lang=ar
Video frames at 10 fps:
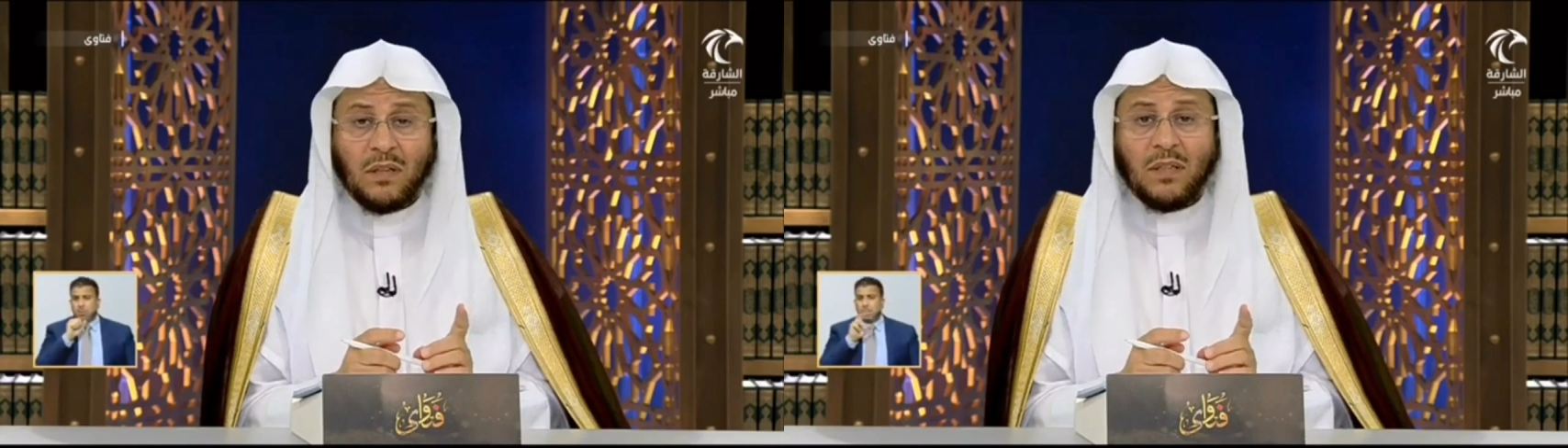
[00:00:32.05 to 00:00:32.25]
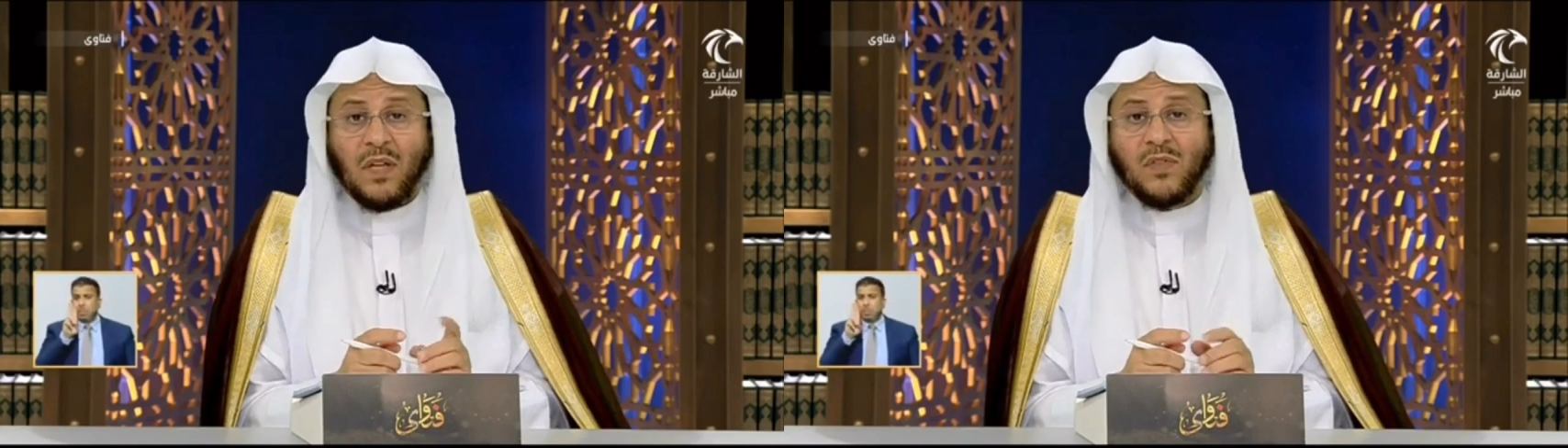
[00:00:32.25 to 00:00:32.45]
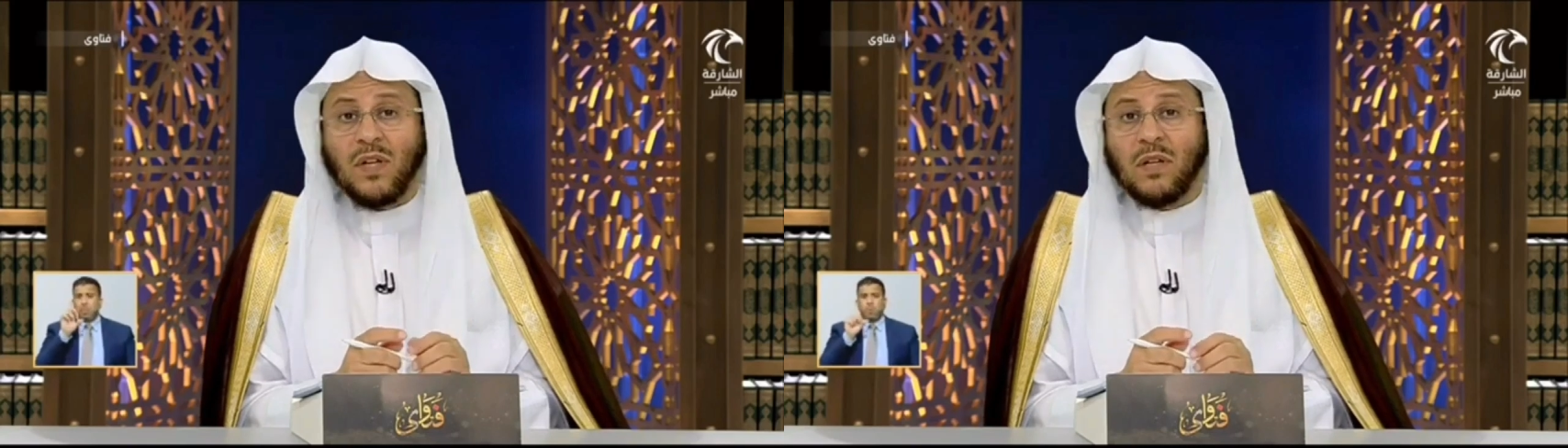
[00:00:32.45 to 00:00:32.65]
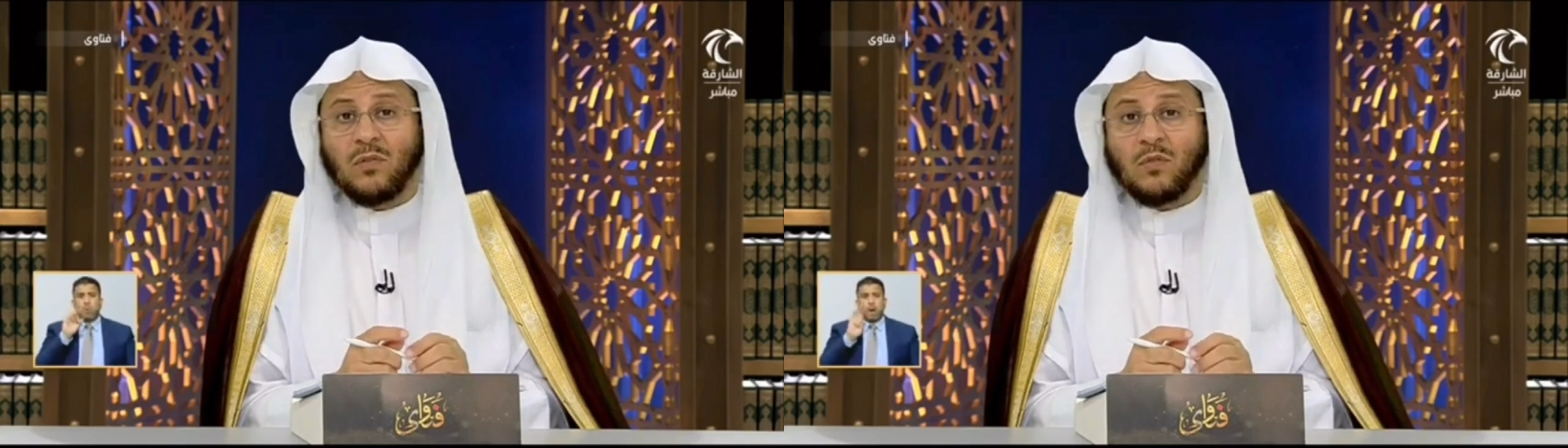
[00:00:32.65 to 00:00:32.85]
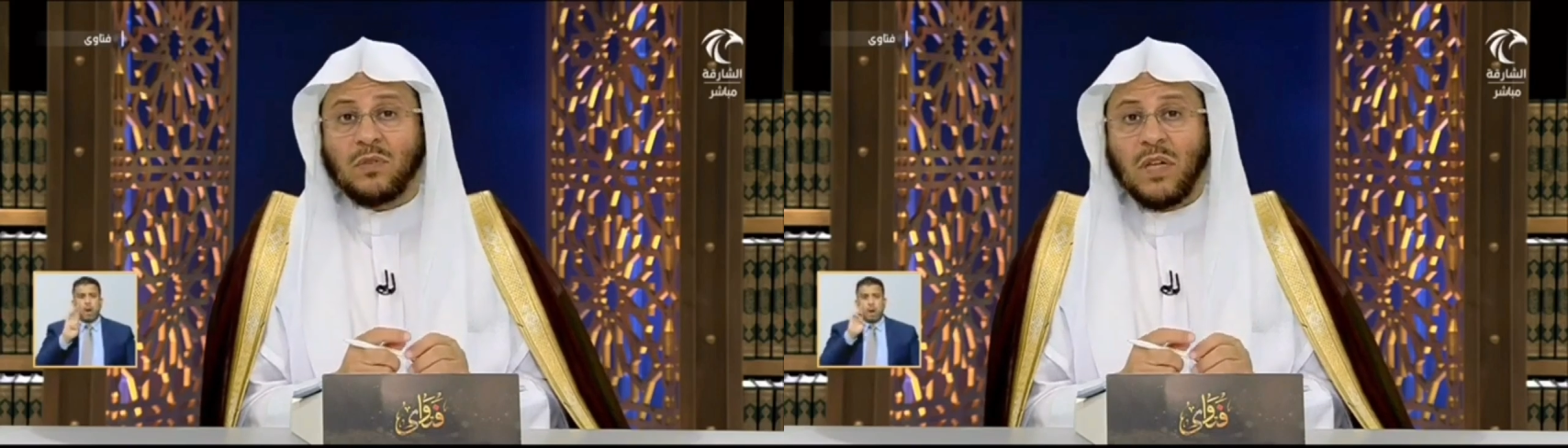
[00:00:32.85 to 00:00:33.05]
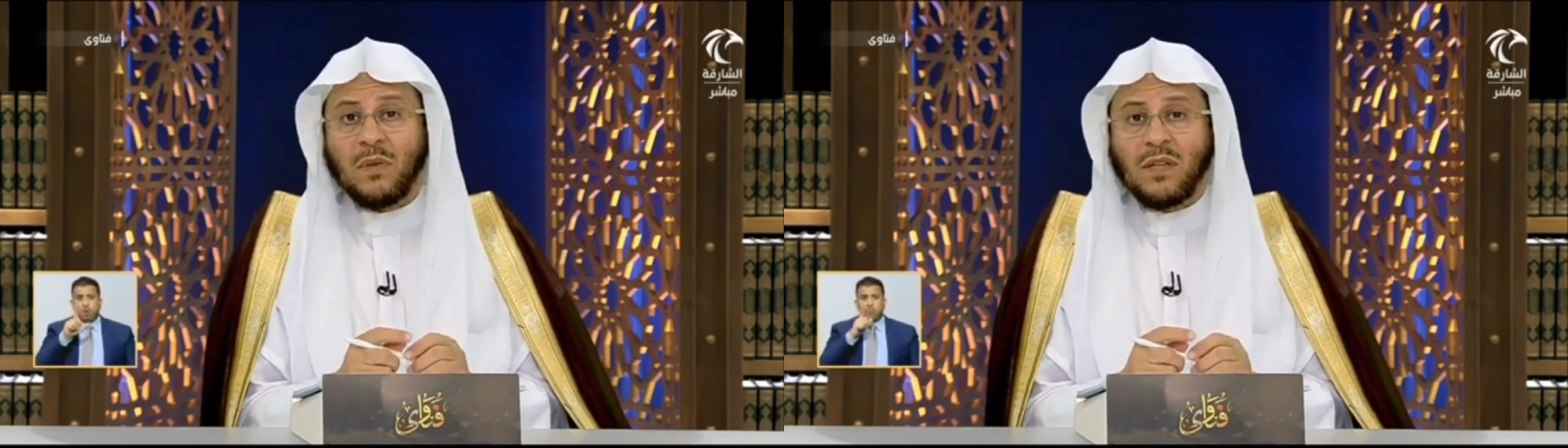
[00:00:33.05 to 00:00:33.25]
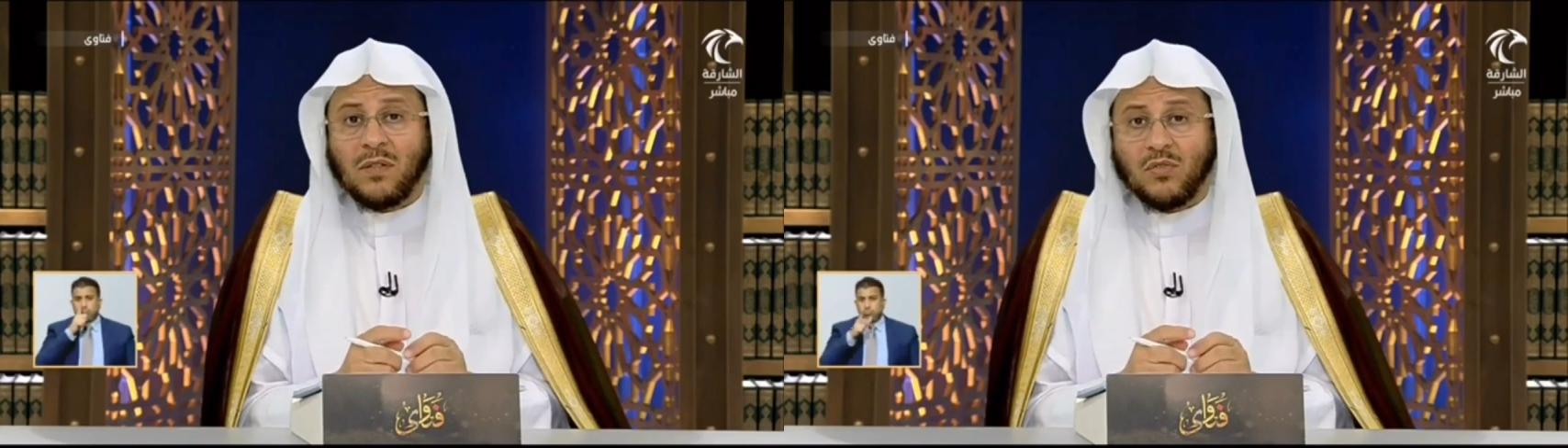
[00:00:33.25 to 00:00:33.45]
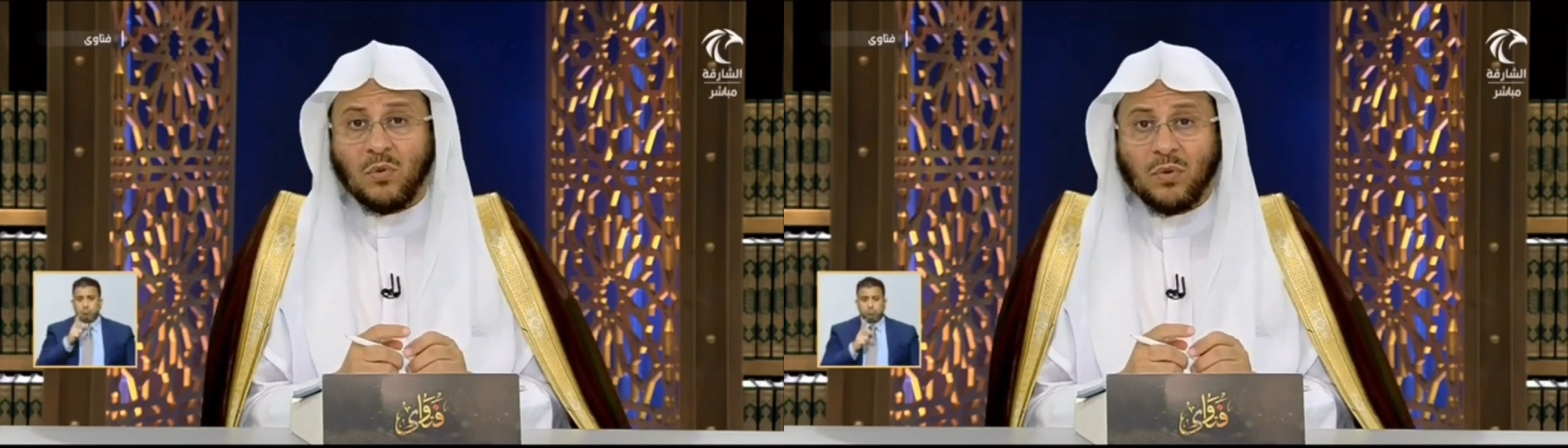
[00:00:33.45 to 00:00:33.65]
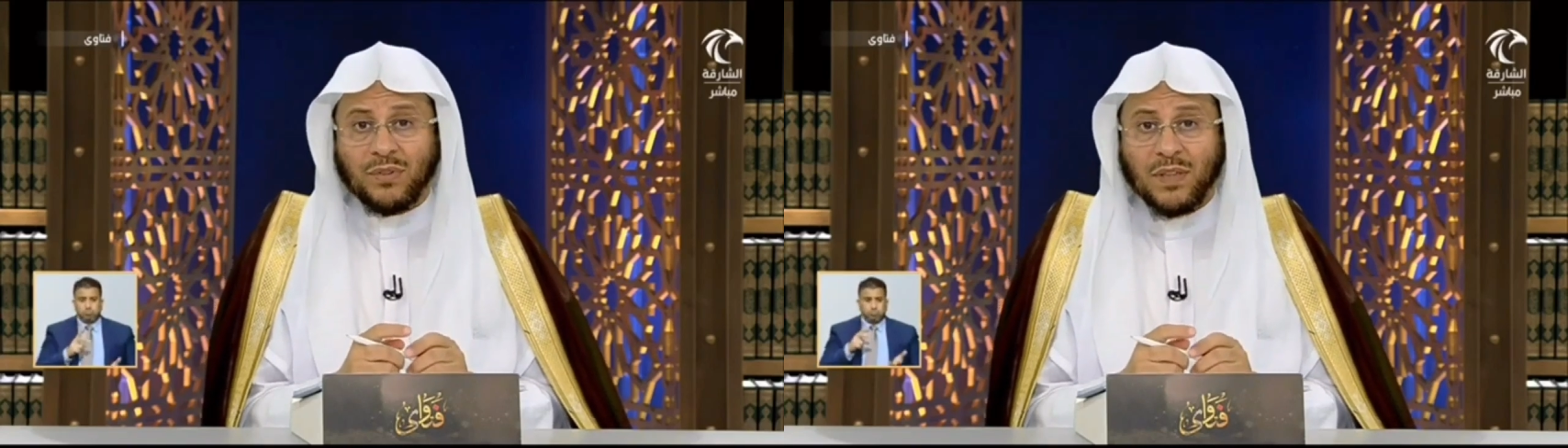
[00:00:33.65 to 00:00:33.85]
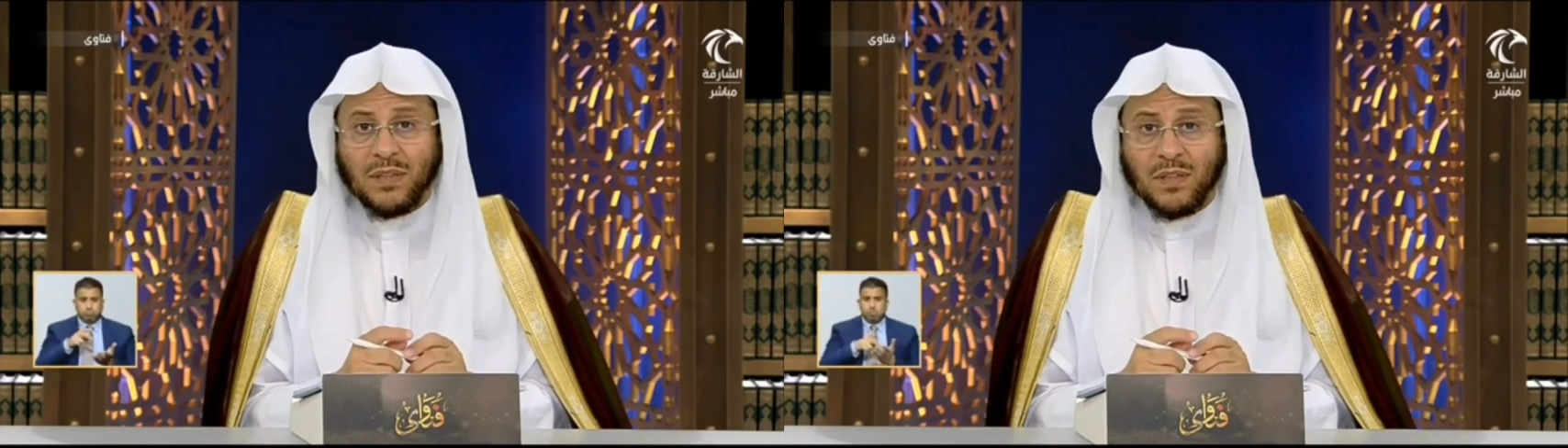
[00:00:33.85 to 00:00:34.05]
لرزقكم كما يرزق
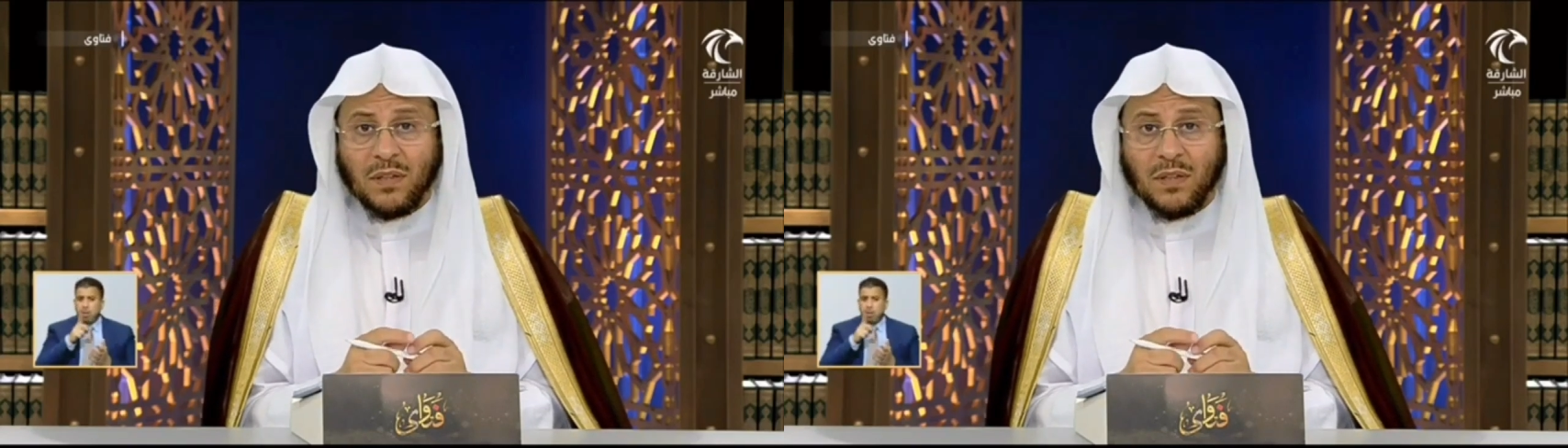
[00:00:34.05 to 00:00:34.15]
الطير